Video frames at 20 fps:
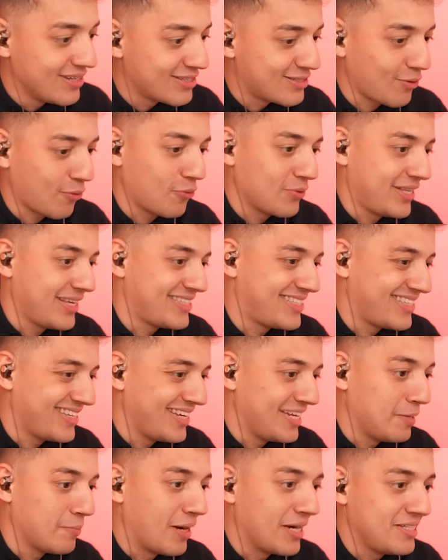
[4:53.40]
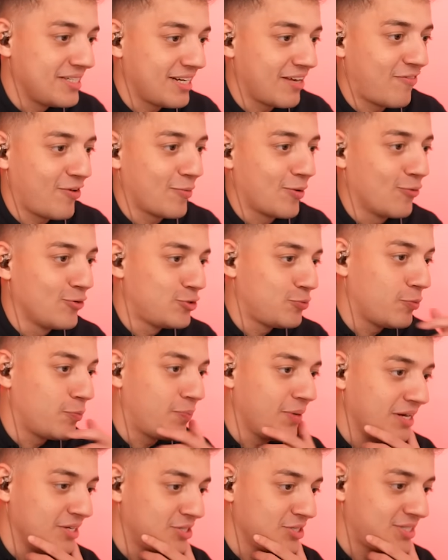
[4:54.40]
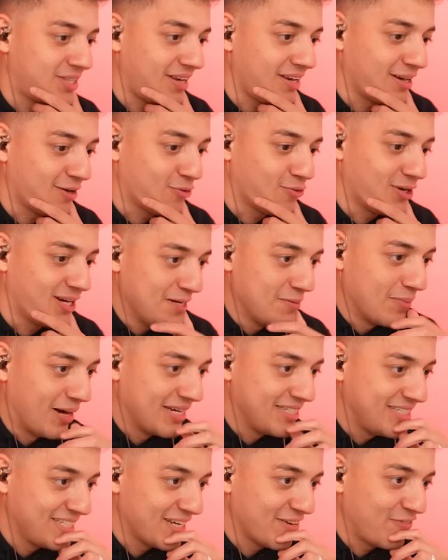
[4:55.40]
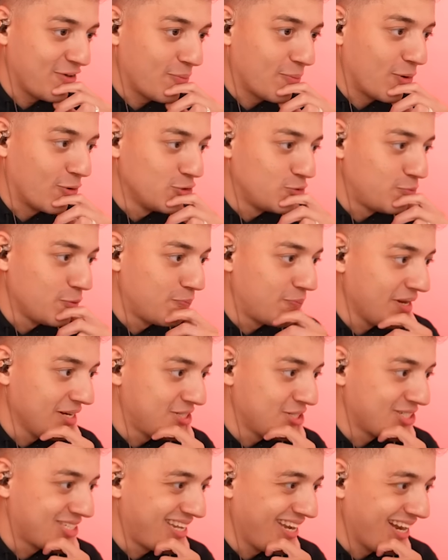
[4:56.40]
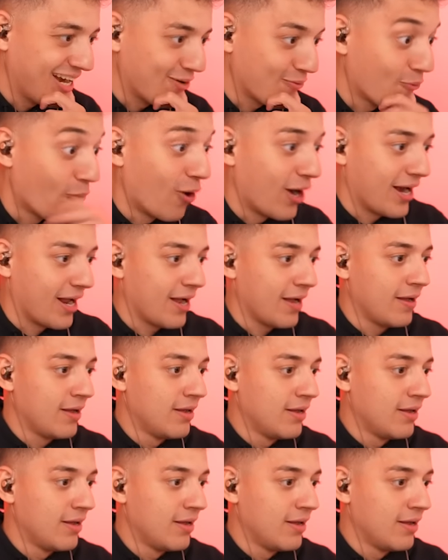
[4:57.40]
isso acontecer. Imagina ver uma USP print stream agora. Imagina ver uma USP print stream agora.